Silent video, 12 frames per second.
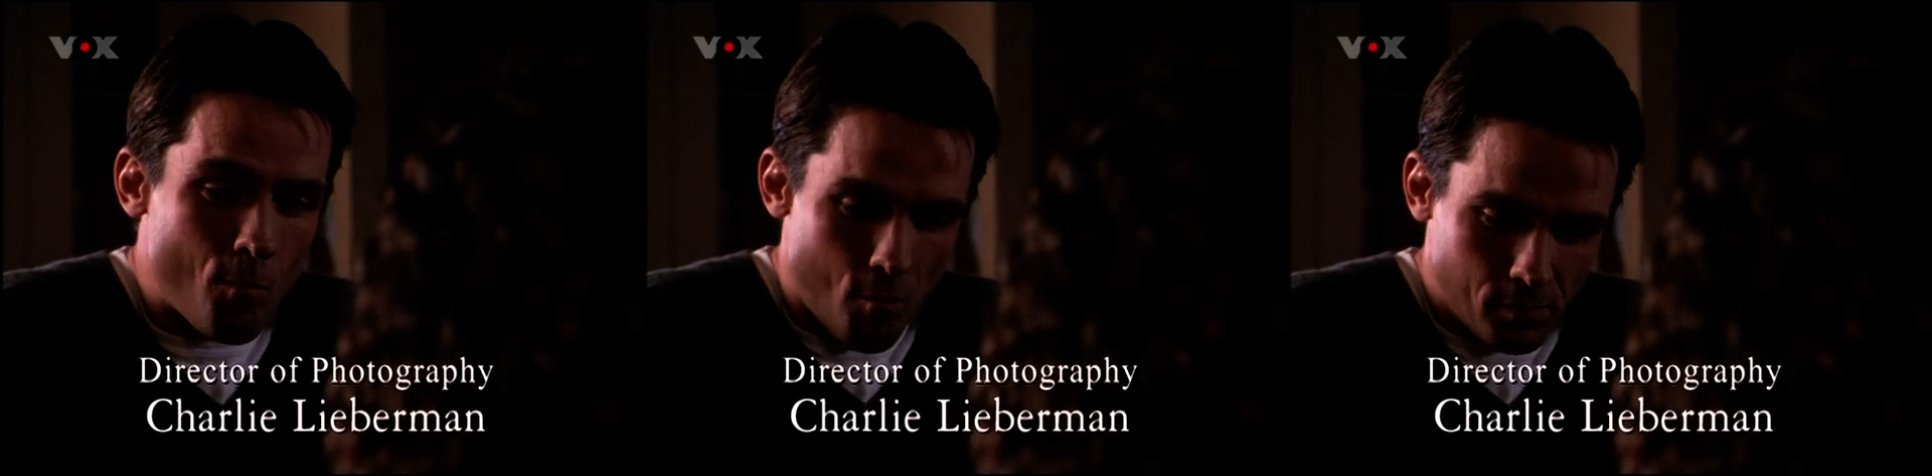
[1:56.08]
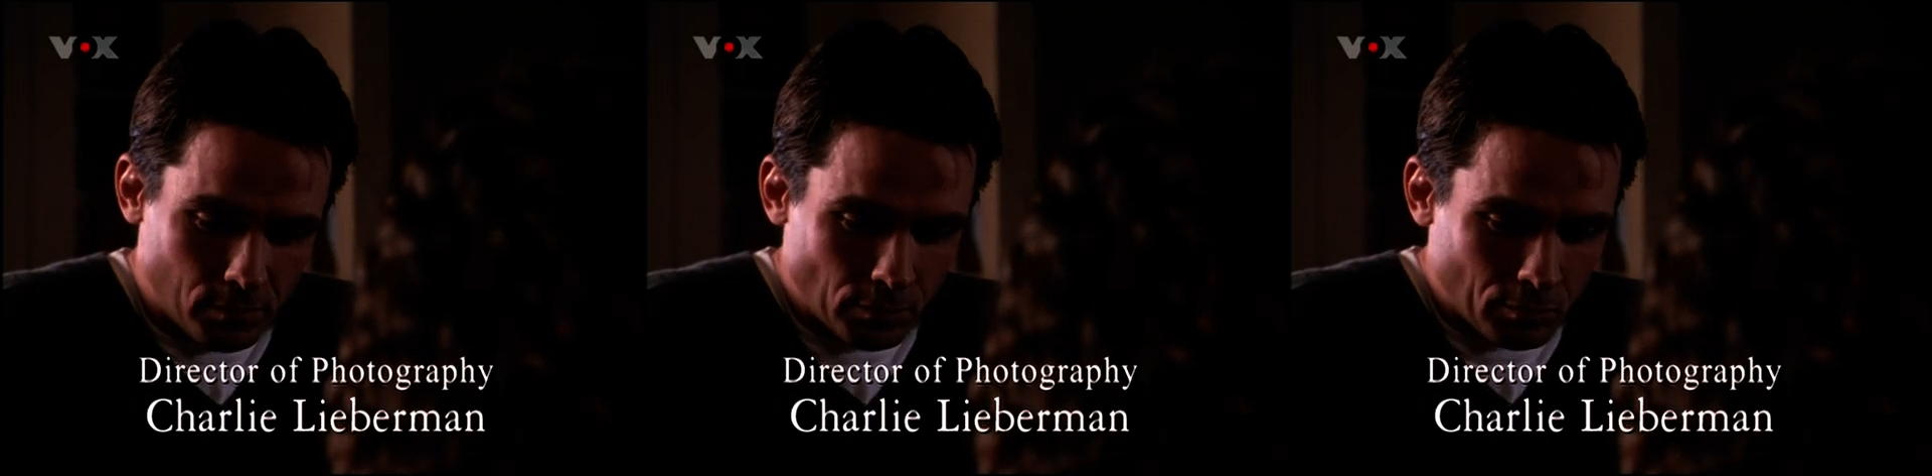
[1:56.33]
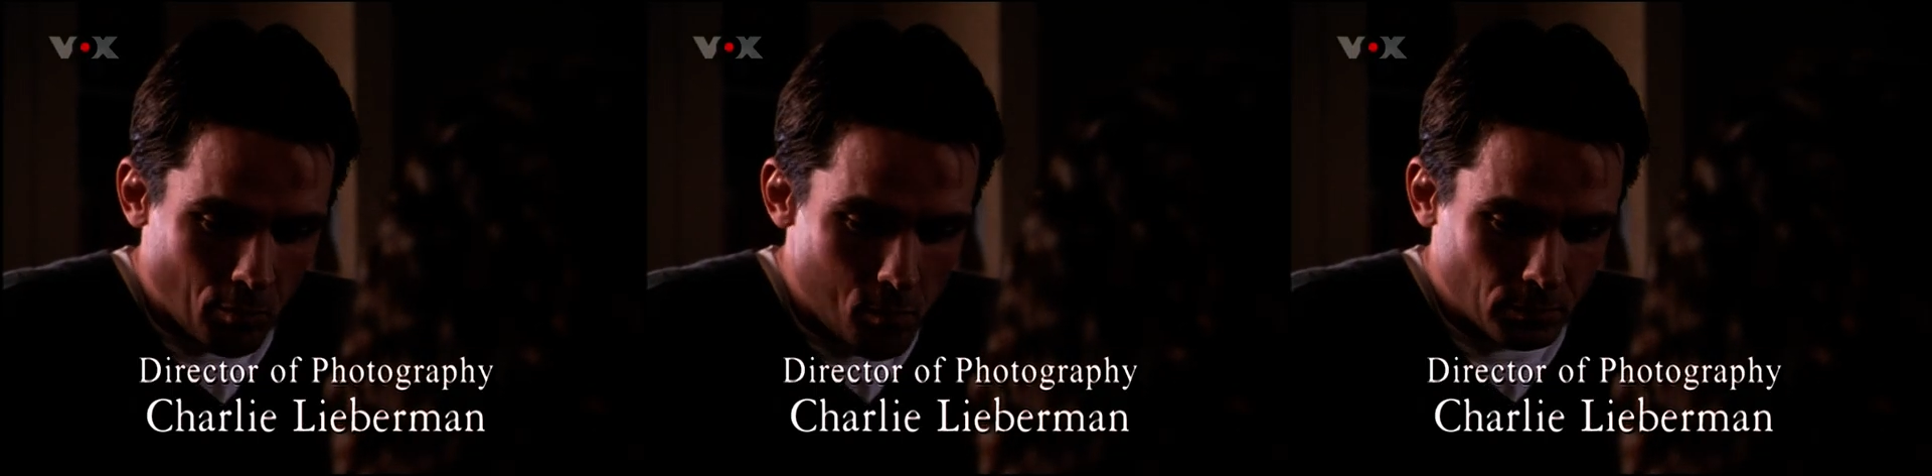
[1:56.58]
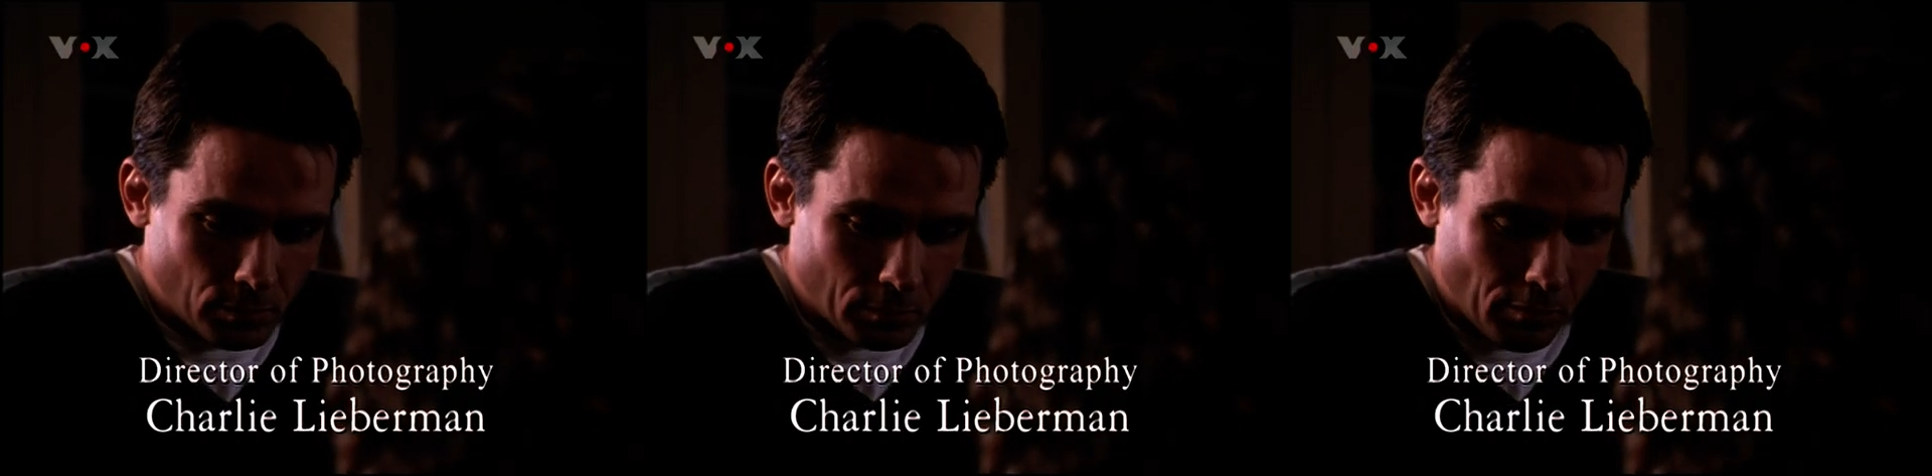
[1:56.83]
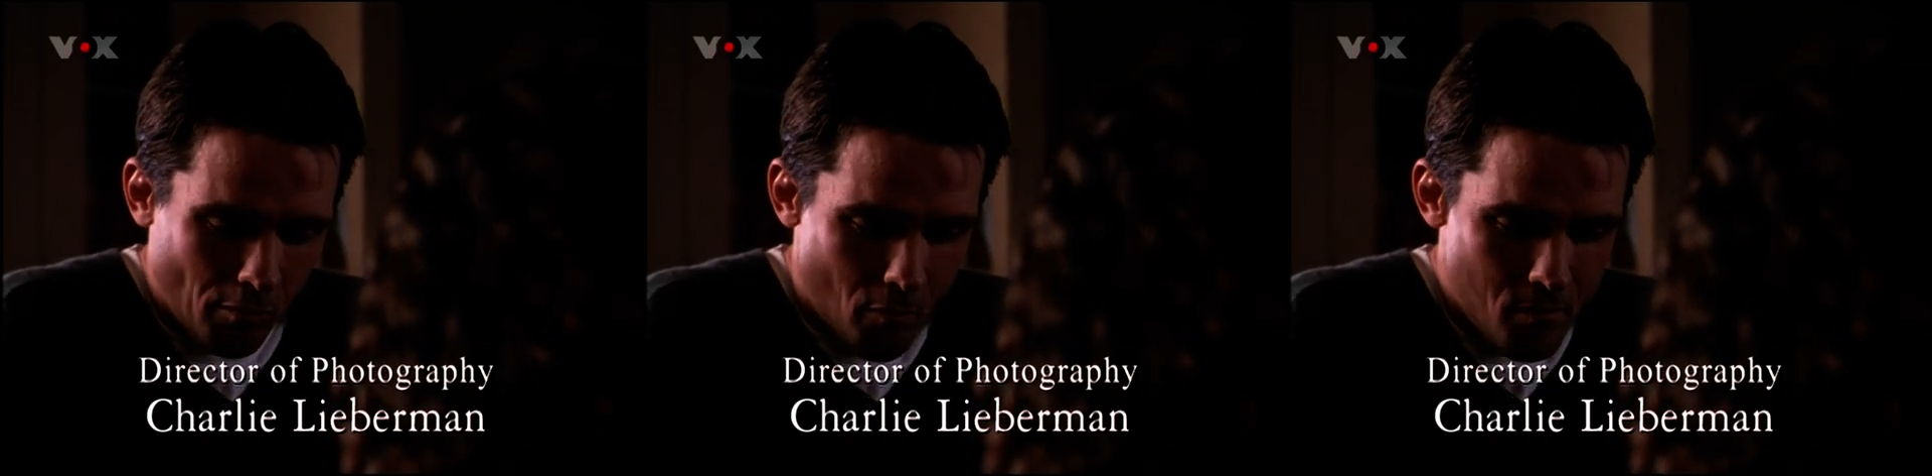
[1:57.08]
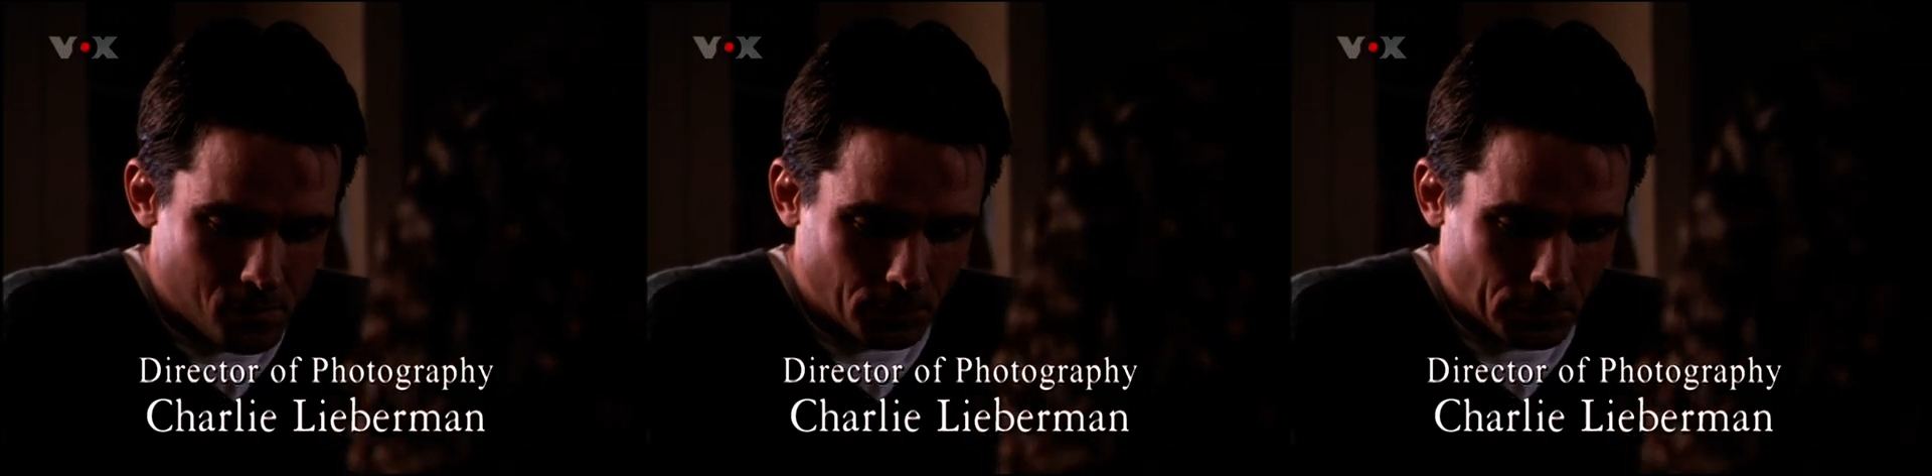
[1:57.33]
geben den kleinen Kindern
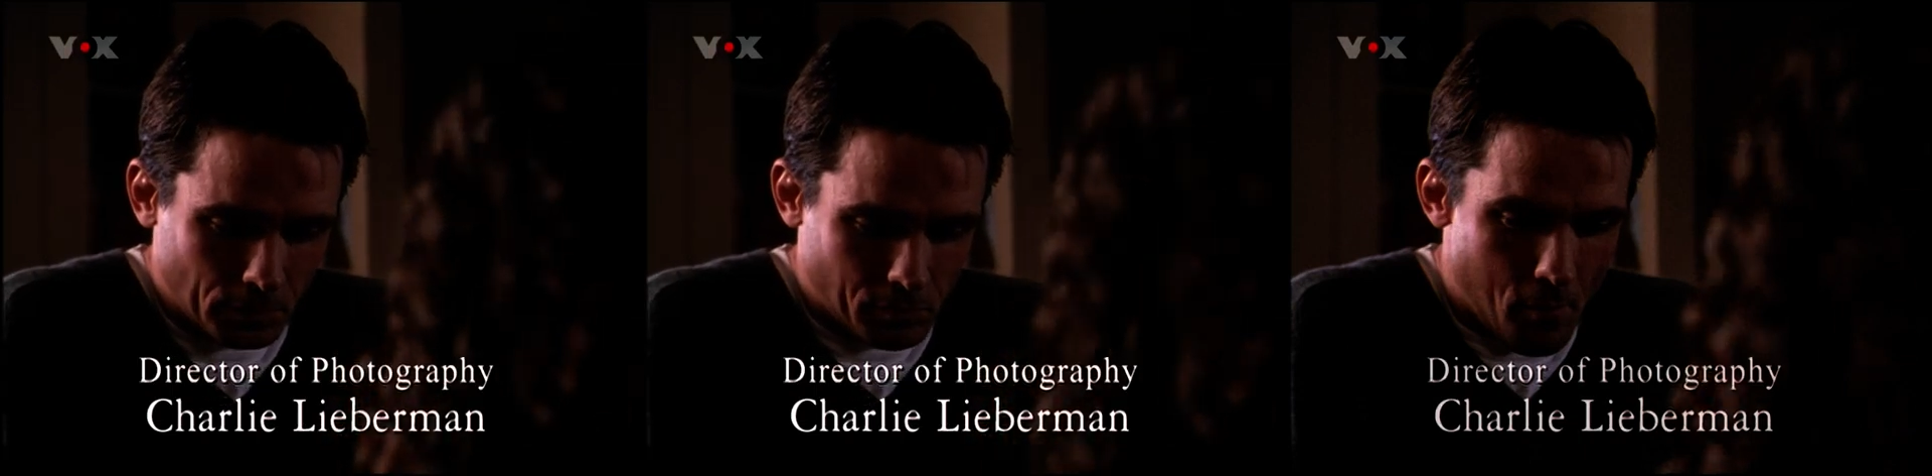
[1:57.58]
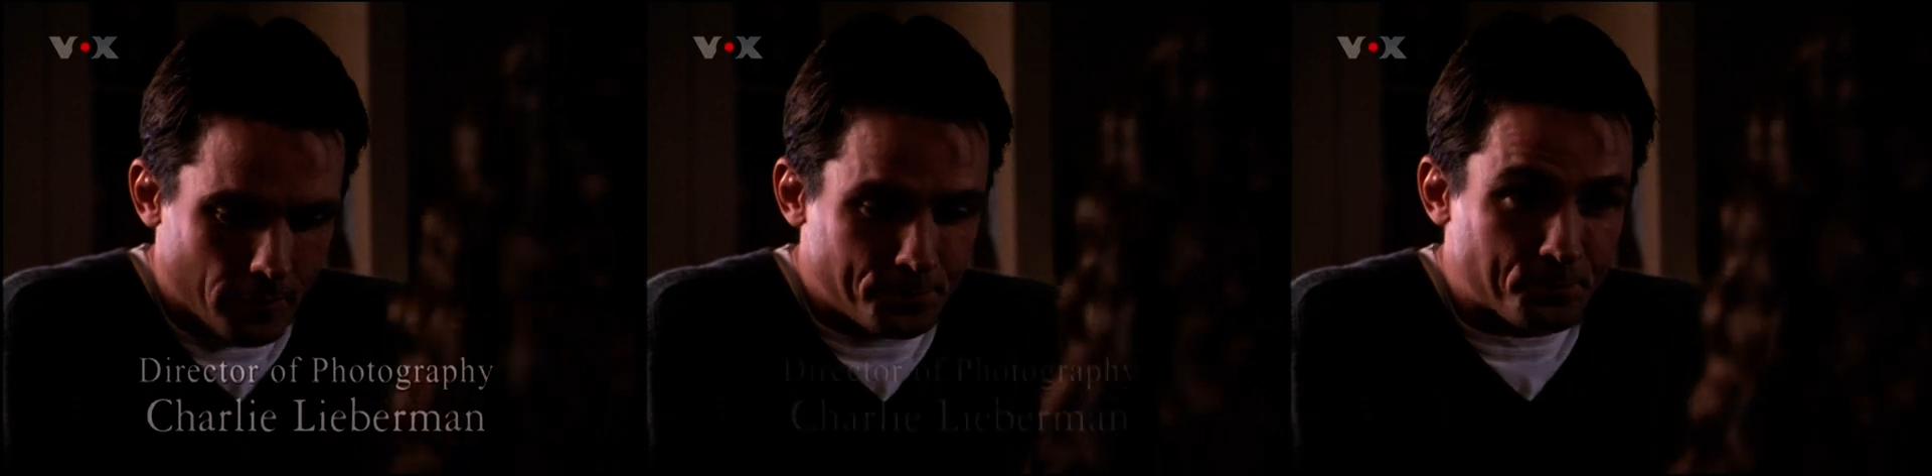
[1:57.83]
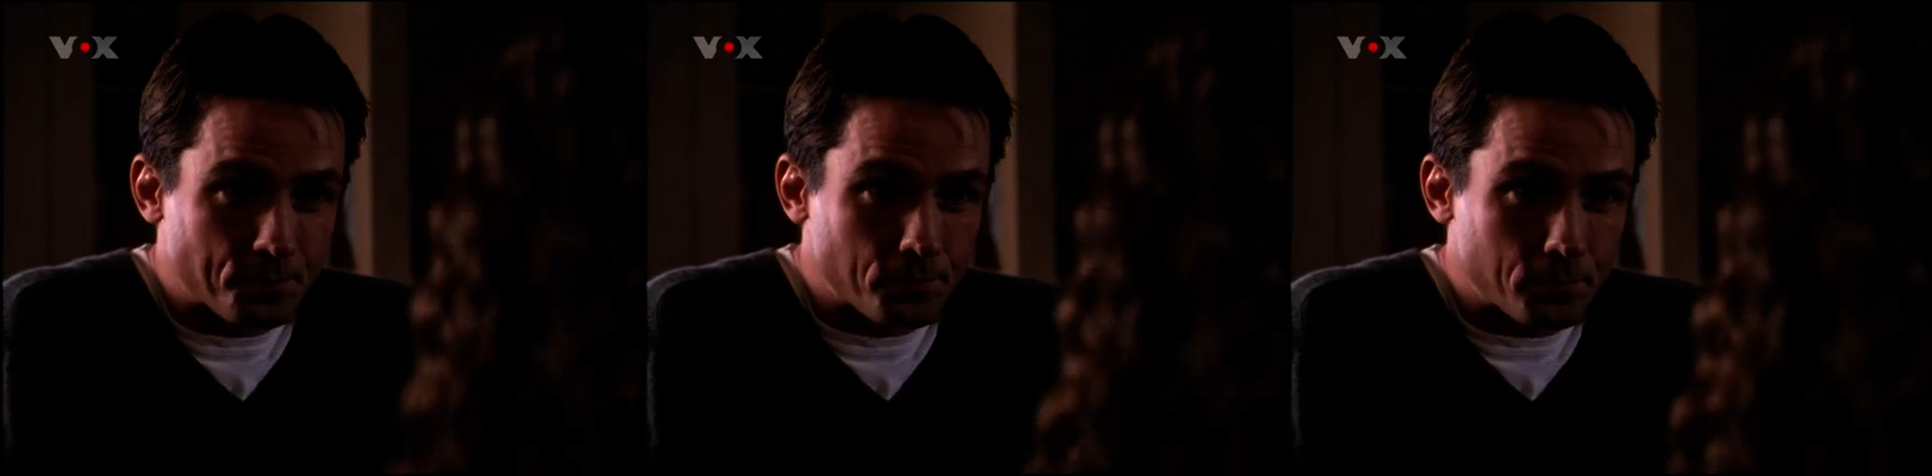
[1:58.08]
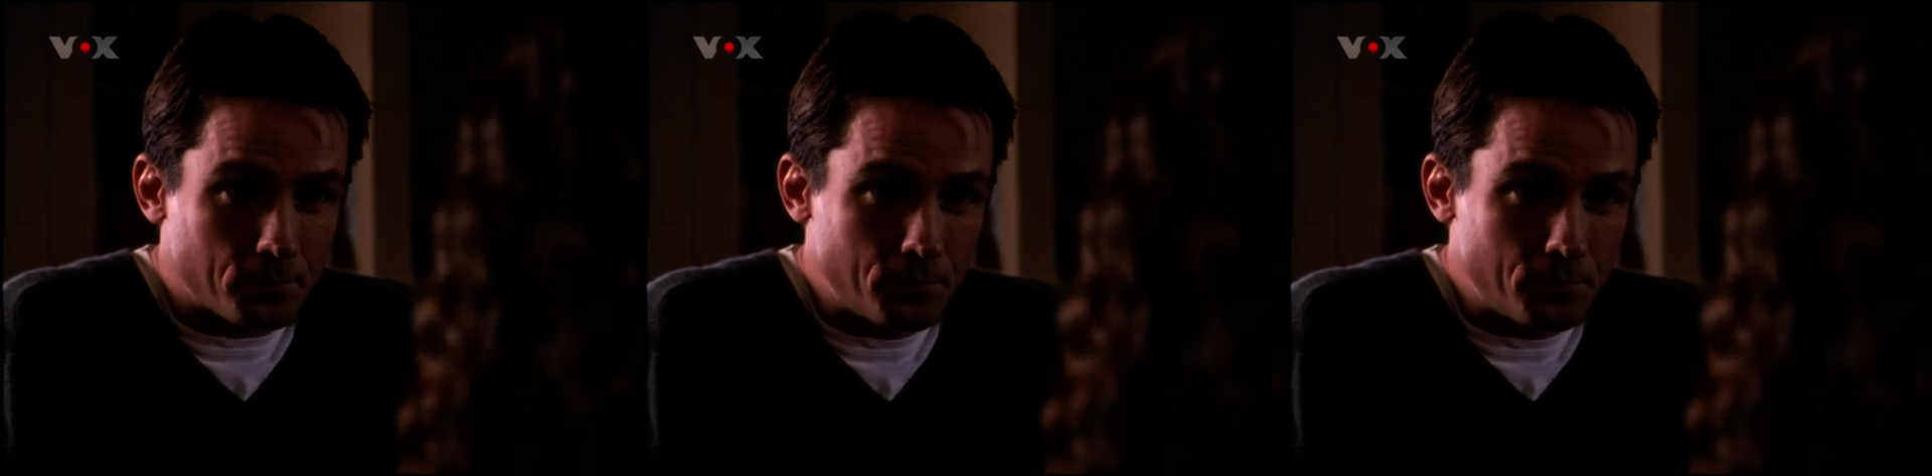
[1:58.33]
so viel Milch. Ich meine, sie